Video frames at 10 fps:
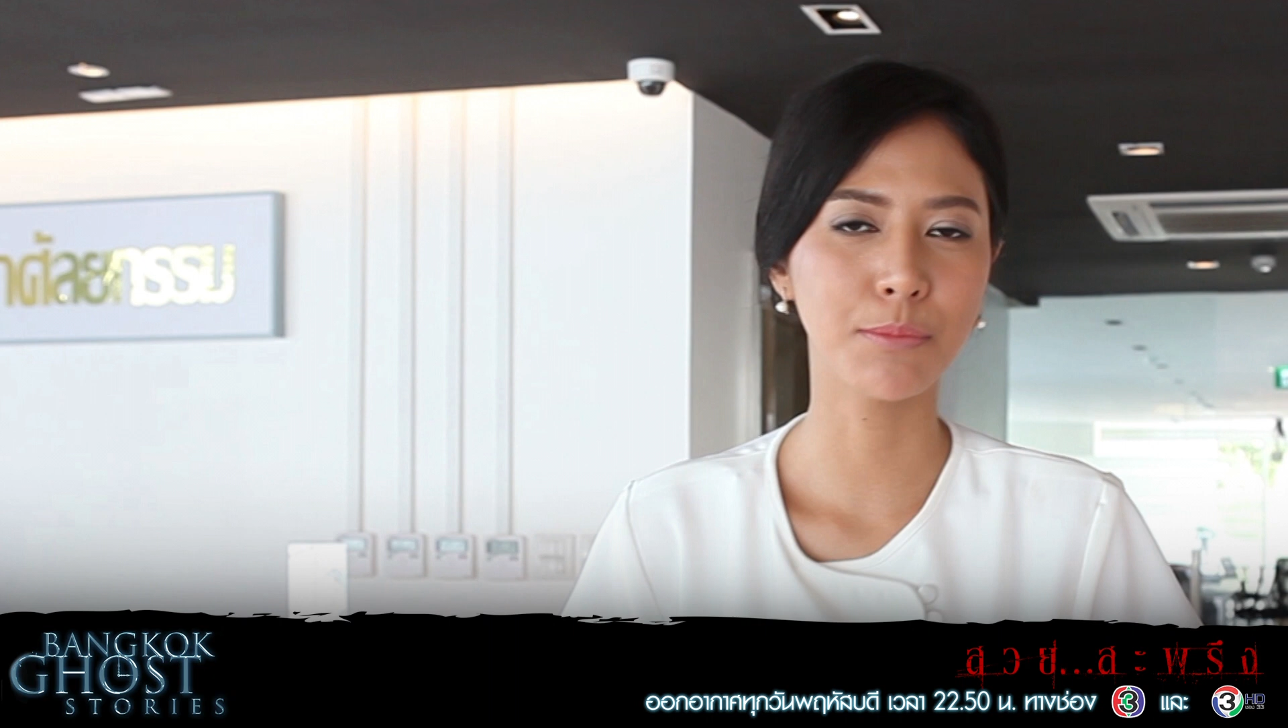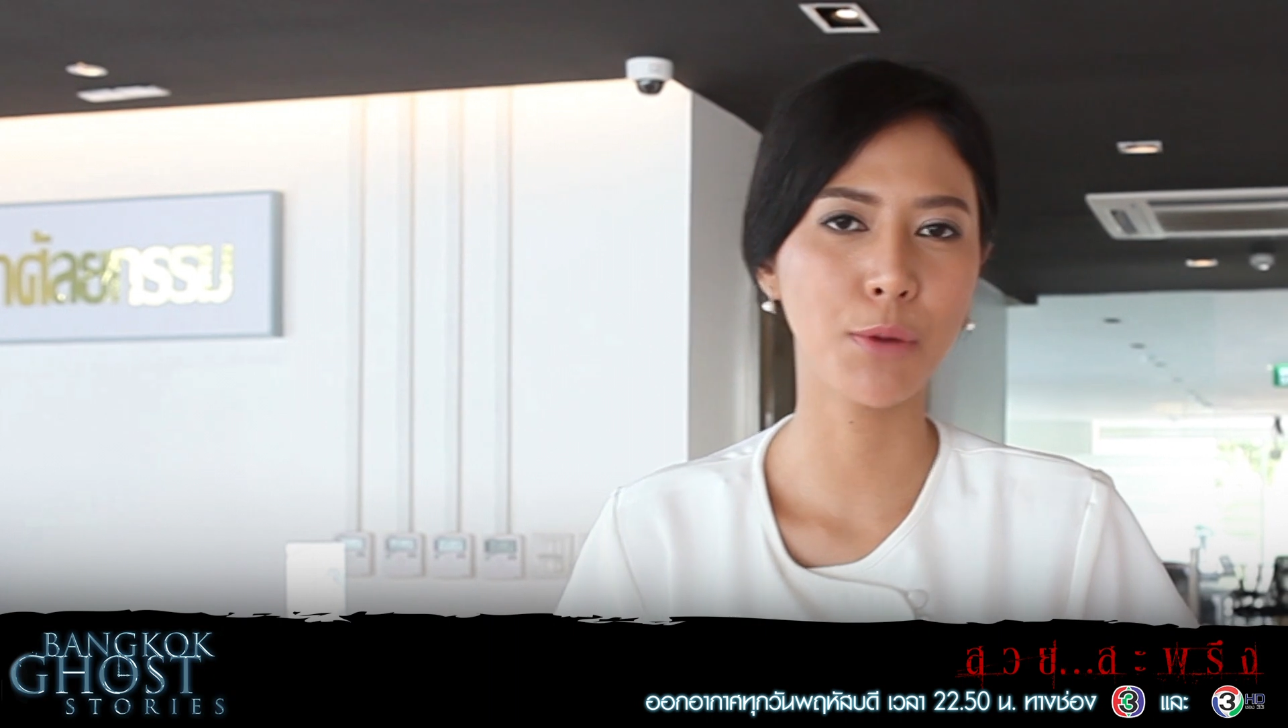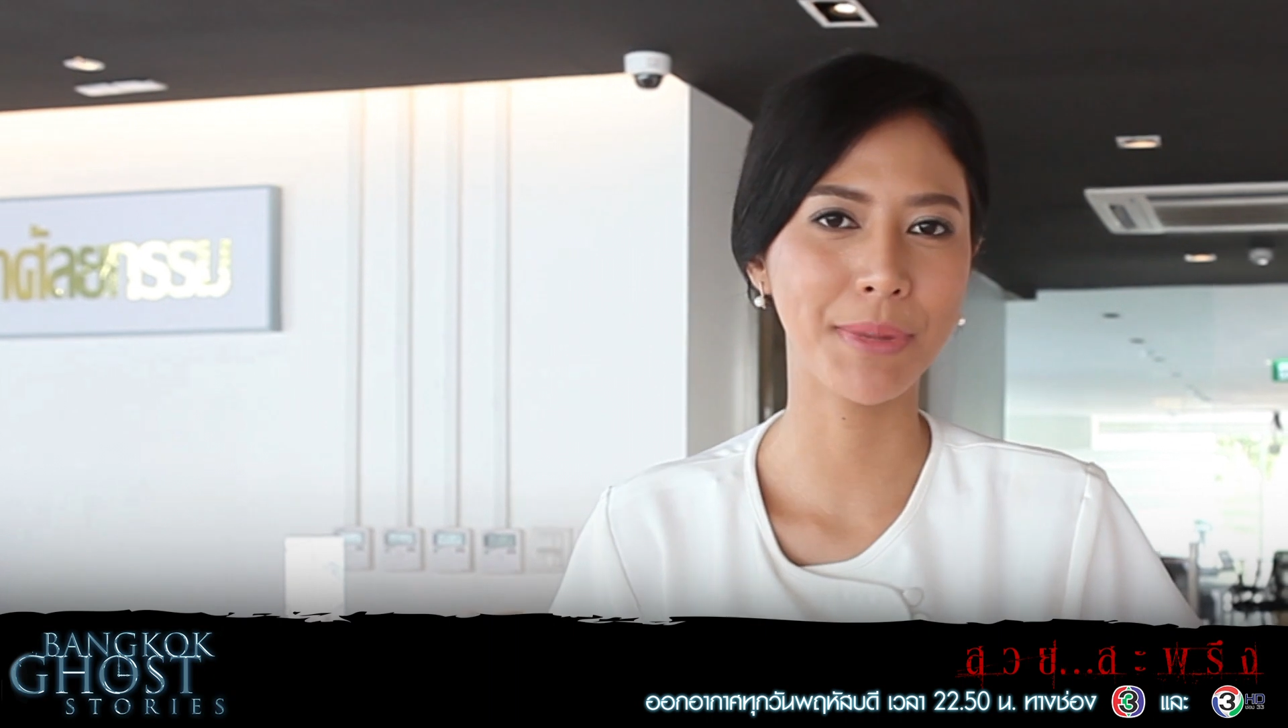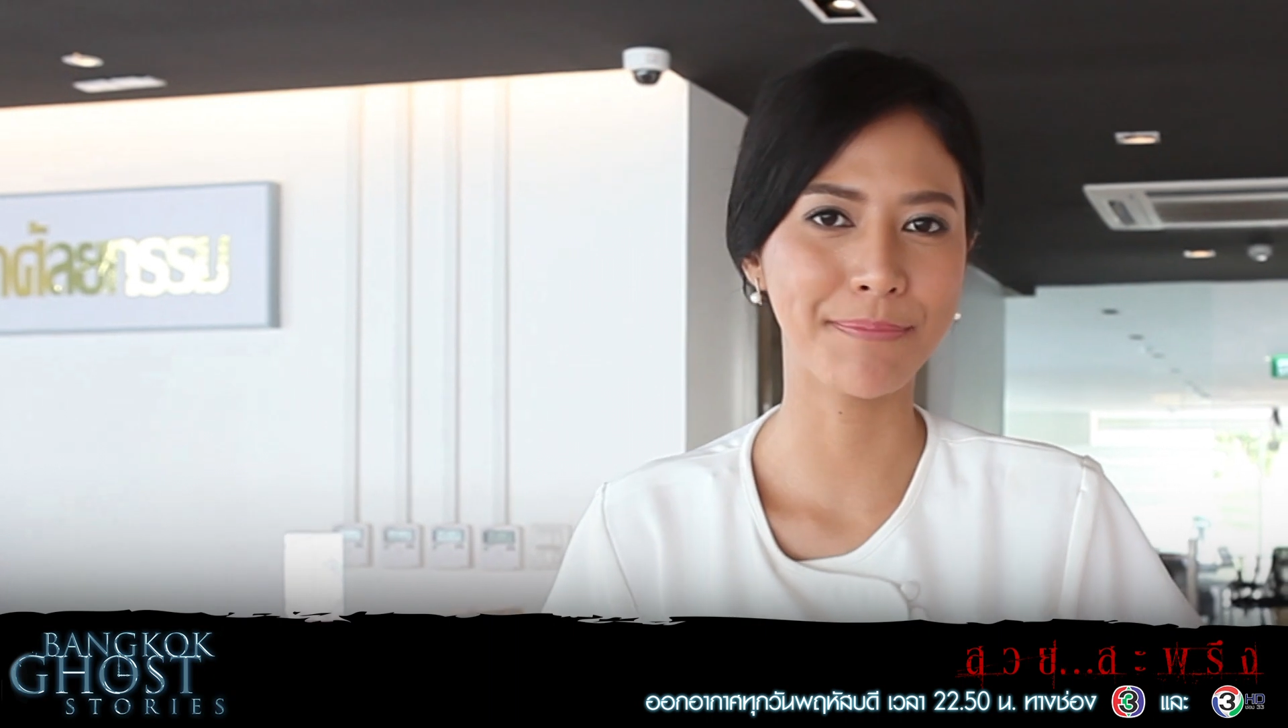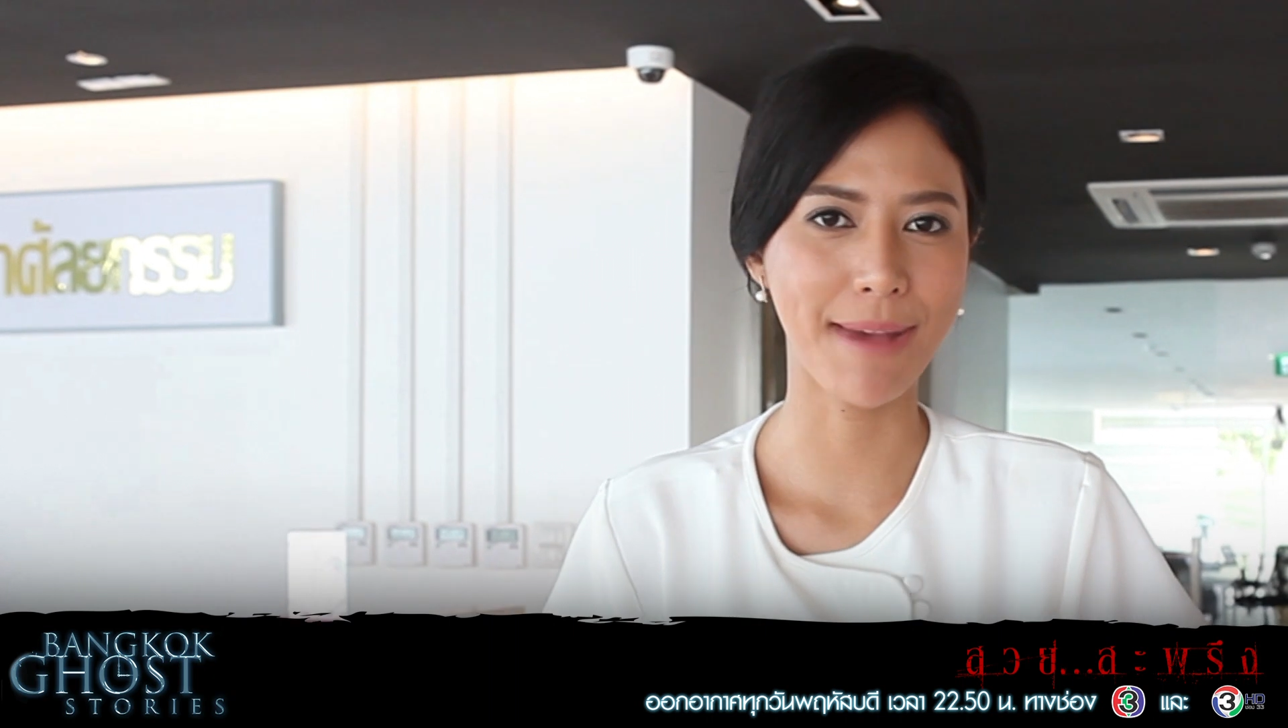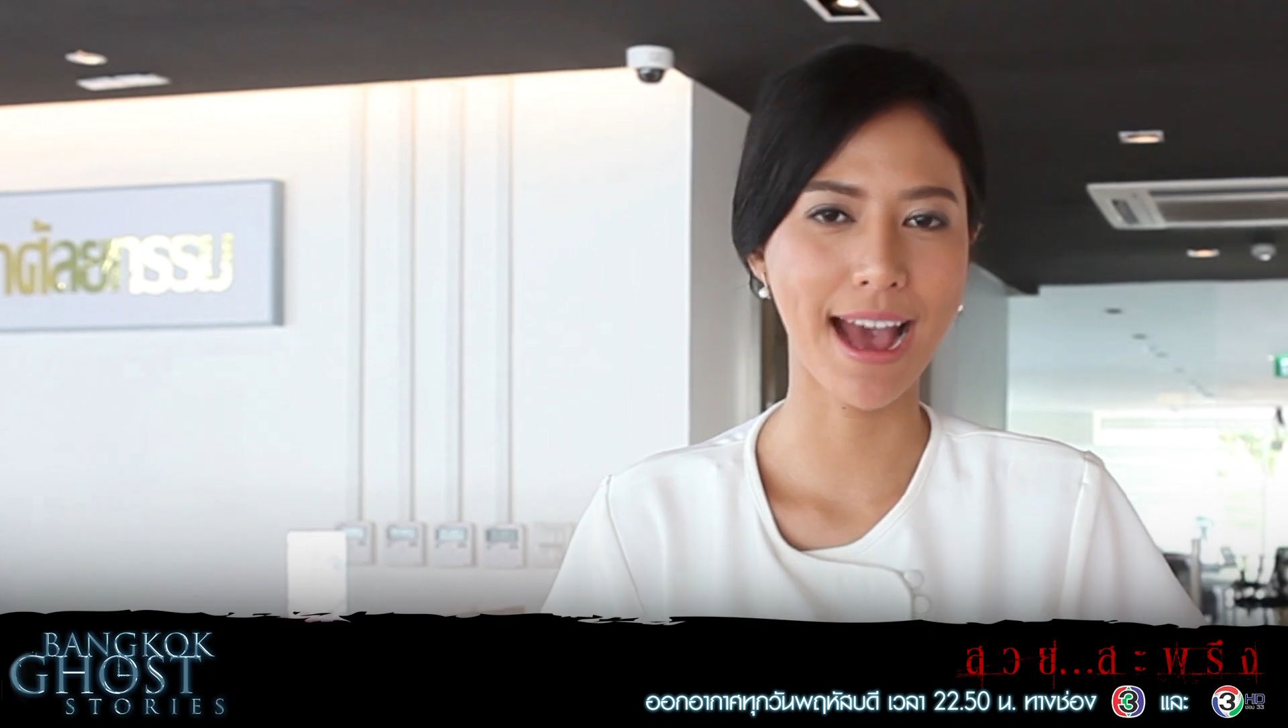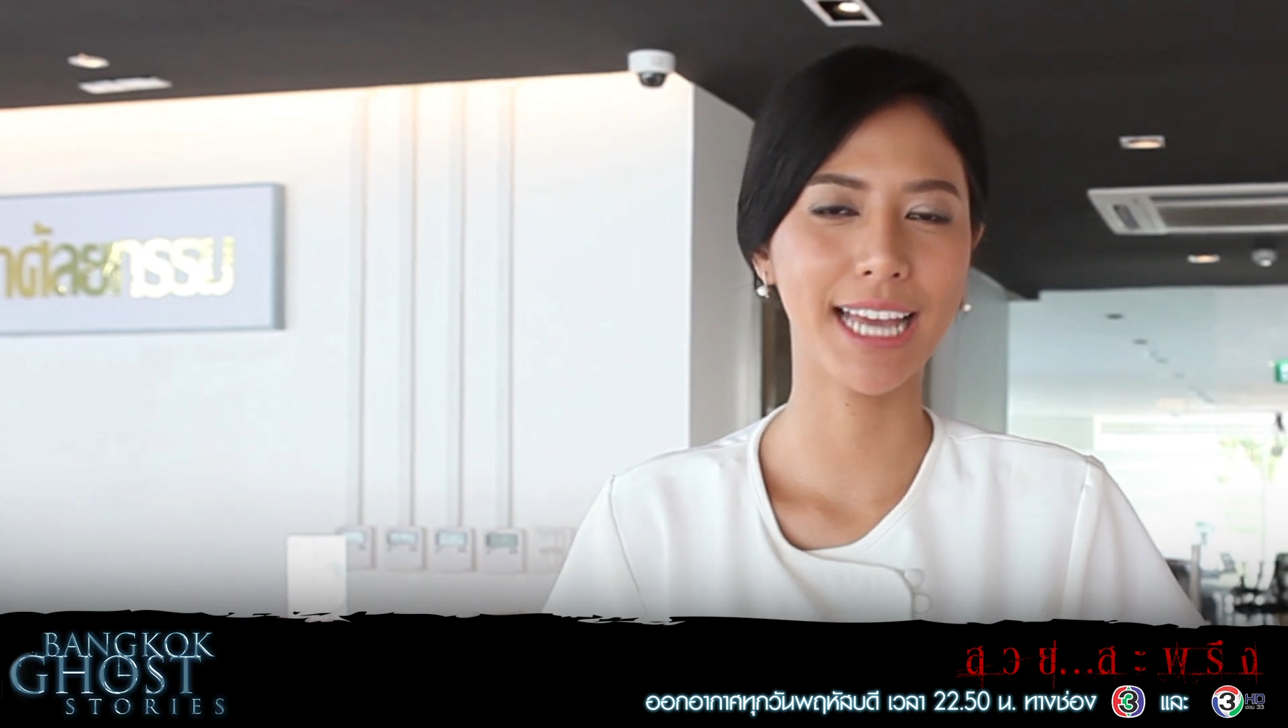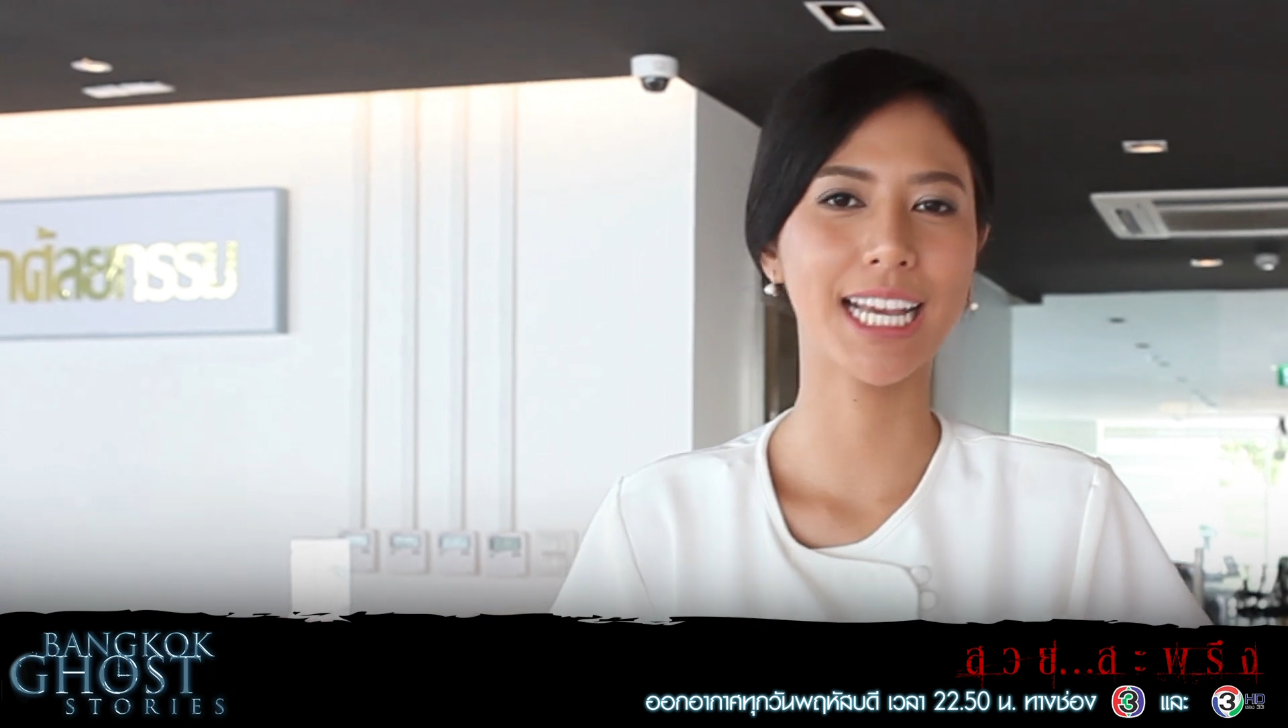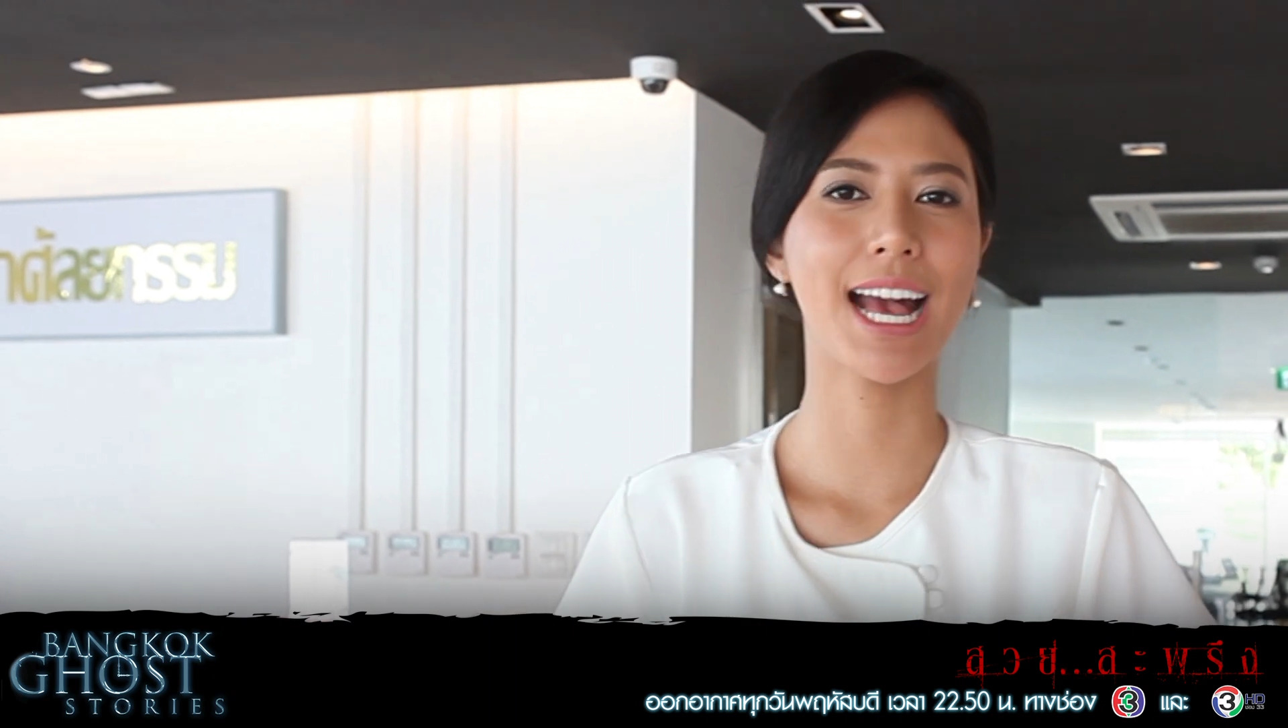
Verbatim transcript: บทเป็นมาย